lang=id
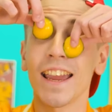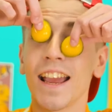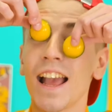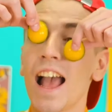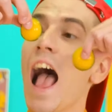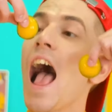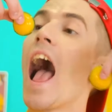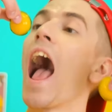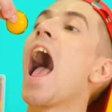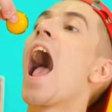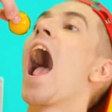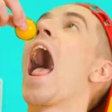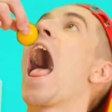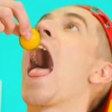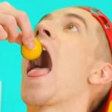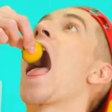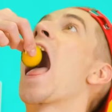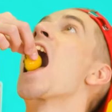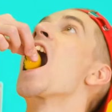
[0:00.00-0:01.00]
Ayo dicoba.
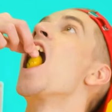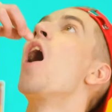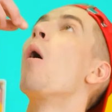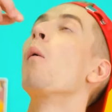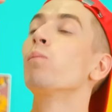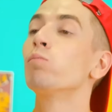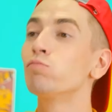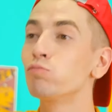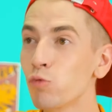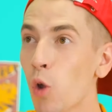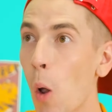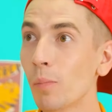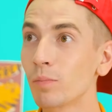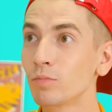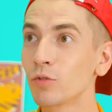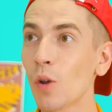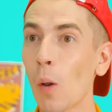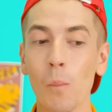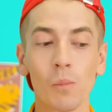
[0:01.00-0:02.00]
Aku
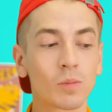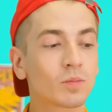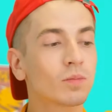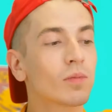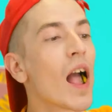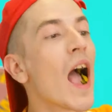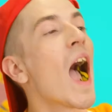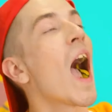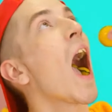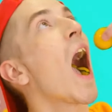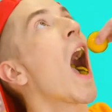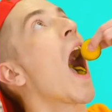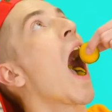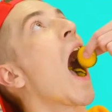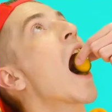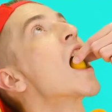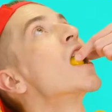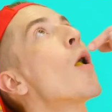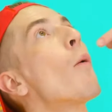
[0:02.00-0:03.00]
setuju. Uh,
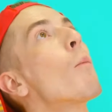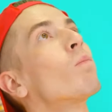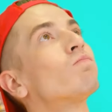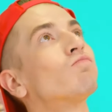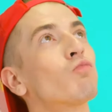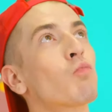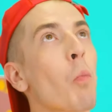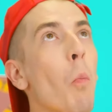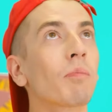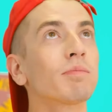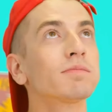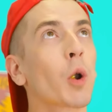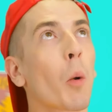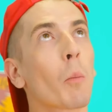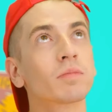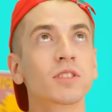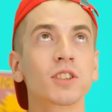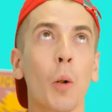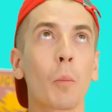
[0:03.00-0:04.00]
apa itu telur goreng?